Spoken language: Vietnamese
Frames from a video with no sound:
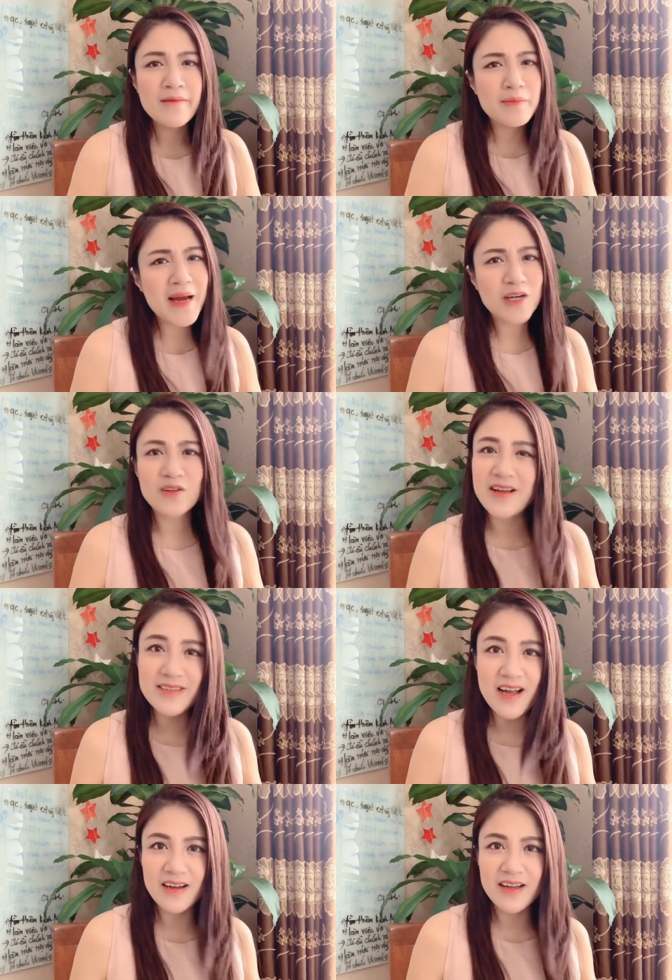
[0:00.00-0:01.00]
Và bạn có thấy
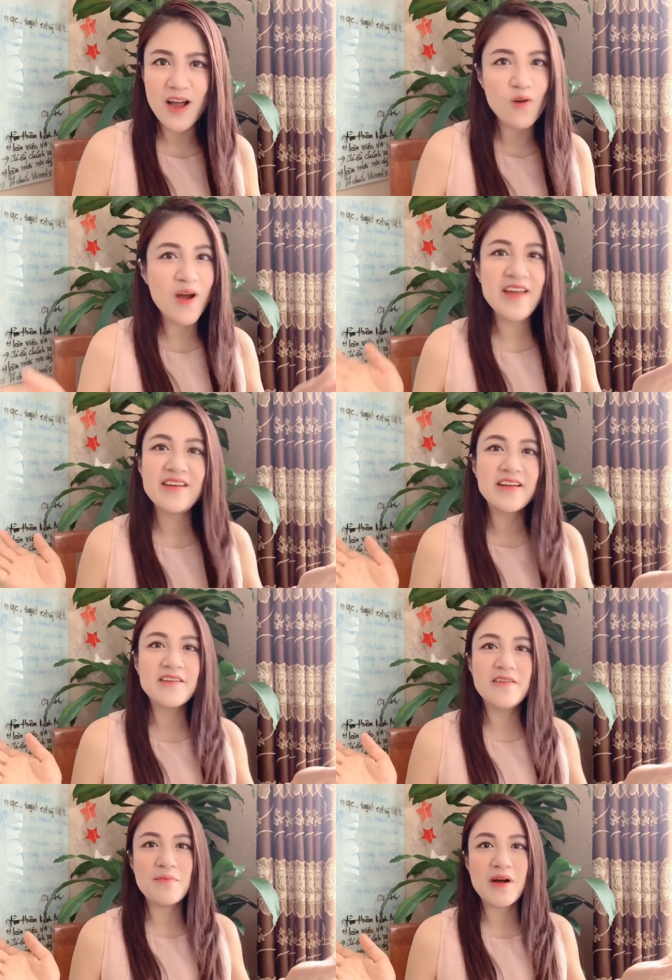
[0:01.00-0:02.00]
rằng ấy, hầu hết những
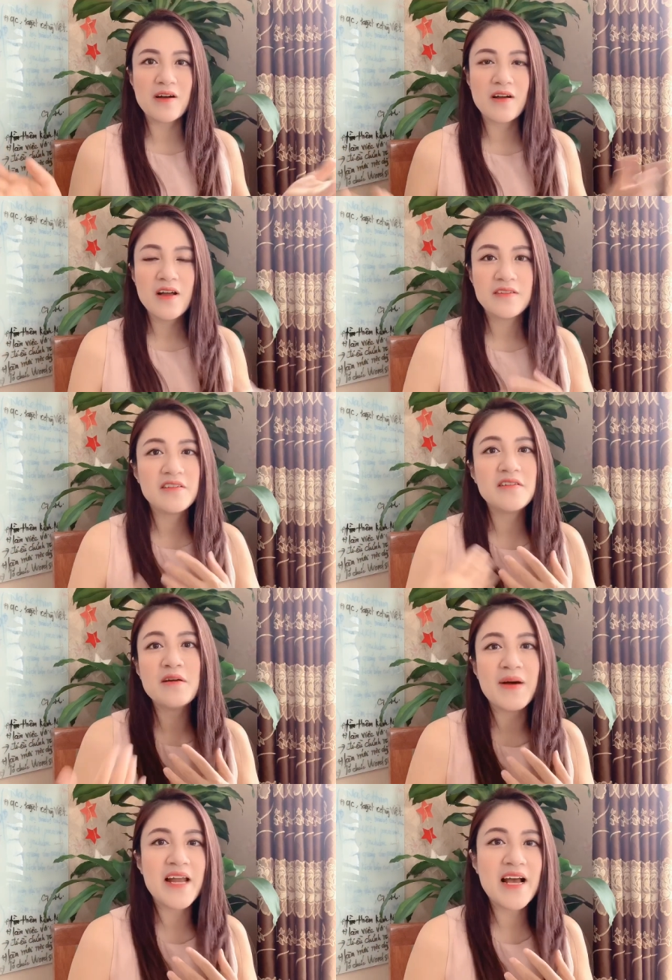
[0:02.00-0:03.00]

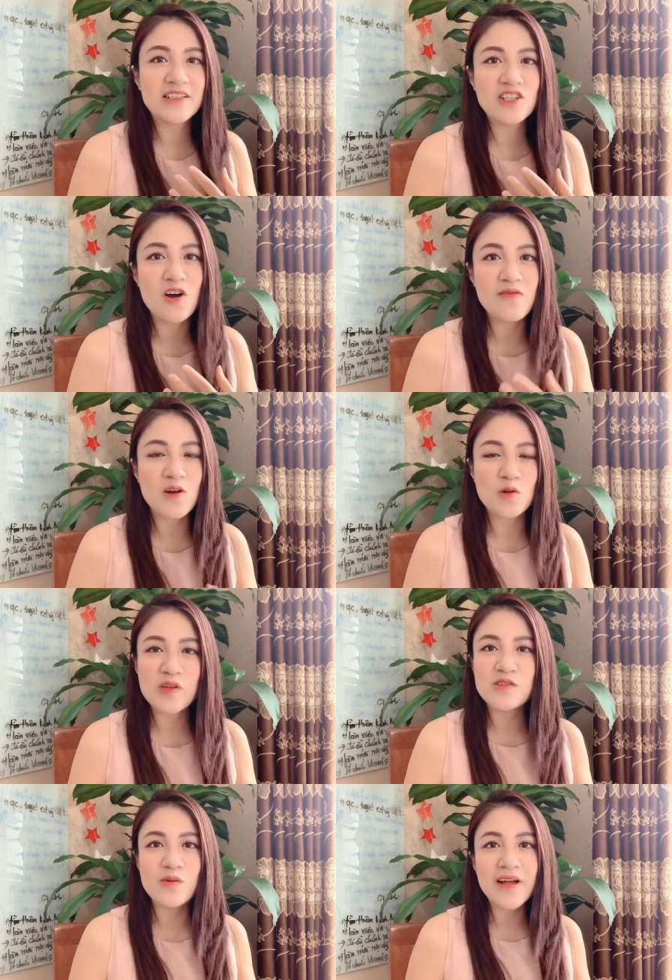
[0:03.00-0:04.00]
người bán hàng giỏi và có doanh số